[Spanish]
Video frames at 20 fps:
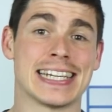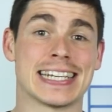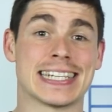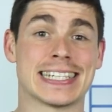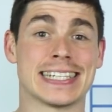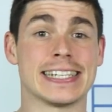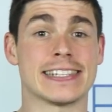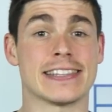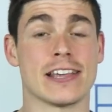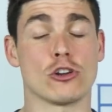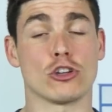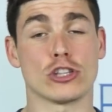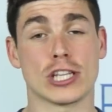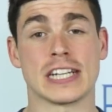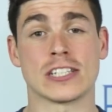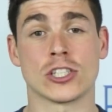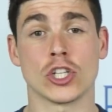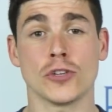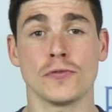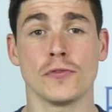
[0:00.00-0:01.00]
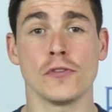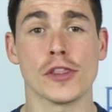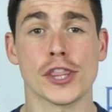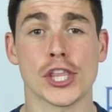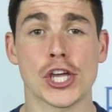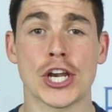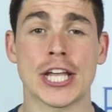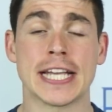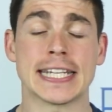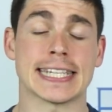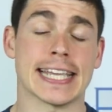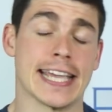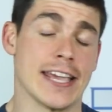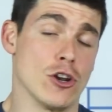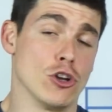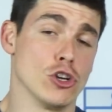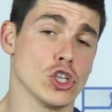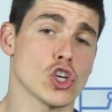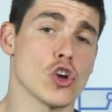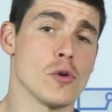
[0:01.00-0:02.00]
existen otras dos funciones
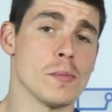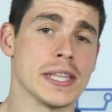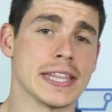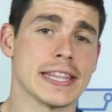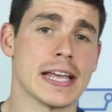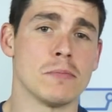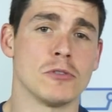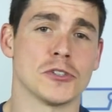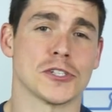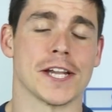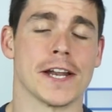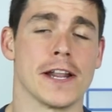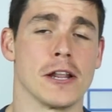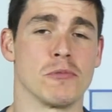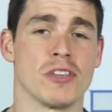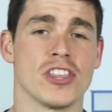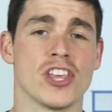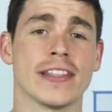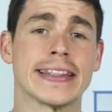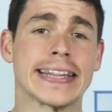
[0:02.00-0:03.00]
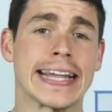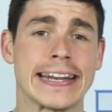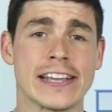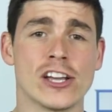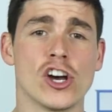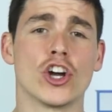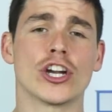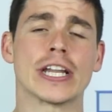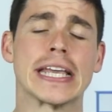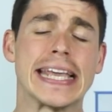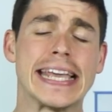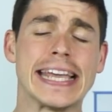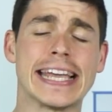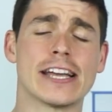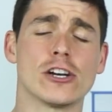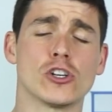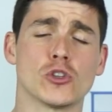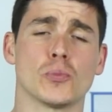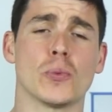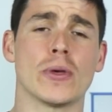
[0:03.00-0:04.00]
que no os comentamos en el vídeo anterior
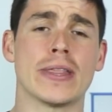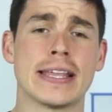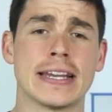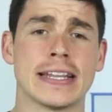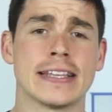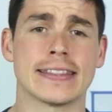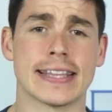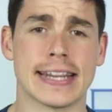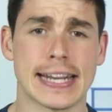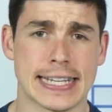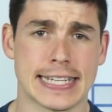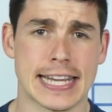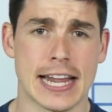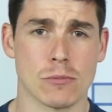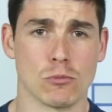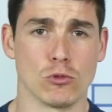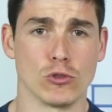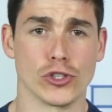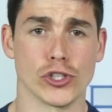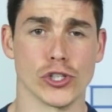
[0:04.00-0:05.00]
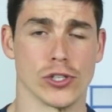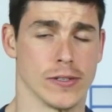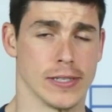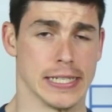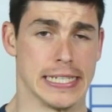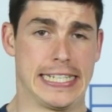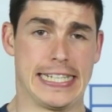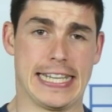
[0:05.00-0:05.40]
y que os pueden interesar mucho.